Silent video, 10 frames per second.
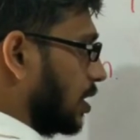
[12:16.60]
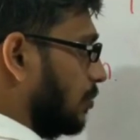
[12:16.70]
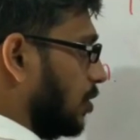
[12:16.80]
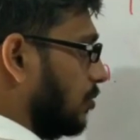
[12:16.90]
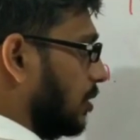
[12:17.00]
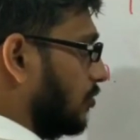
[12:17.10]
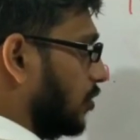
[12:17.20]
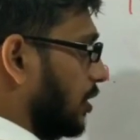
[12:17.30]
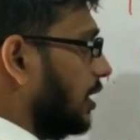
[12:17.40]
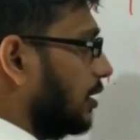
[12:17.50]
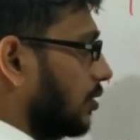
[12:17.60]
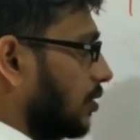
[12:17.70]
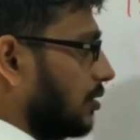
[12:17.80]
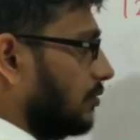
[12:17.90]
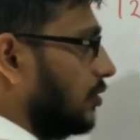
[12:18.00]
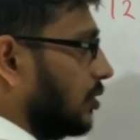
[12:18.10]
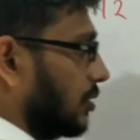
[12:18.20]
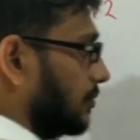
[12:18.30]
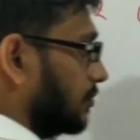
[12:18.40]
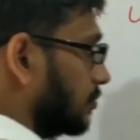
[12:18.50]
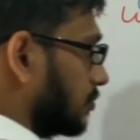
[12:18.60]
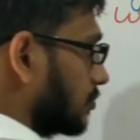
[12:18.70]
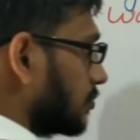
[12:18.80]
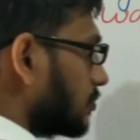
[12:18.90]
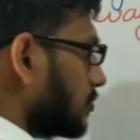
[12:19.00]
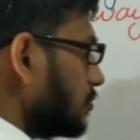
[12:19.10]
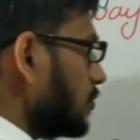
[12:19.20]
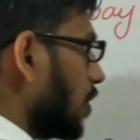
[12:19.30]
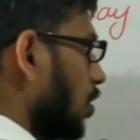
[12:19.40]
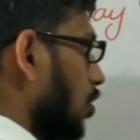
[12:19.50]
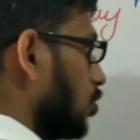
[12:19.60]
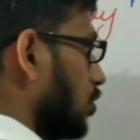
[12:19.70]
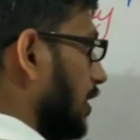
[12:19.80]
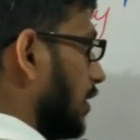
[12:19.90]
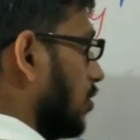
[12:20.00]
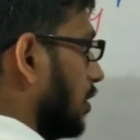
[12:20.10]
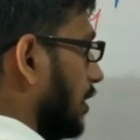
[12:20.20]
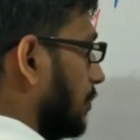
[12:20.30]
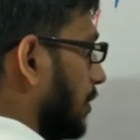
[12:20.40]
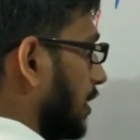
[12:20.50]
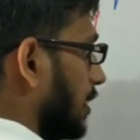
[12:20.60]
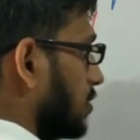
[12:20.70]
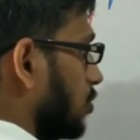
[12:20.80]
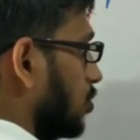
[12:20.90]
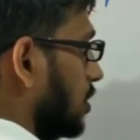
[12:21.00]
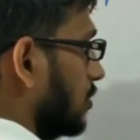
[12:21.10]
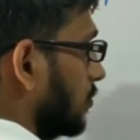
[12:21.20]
बिलो 144 तो ये ऑनली अपियर किस में हुआ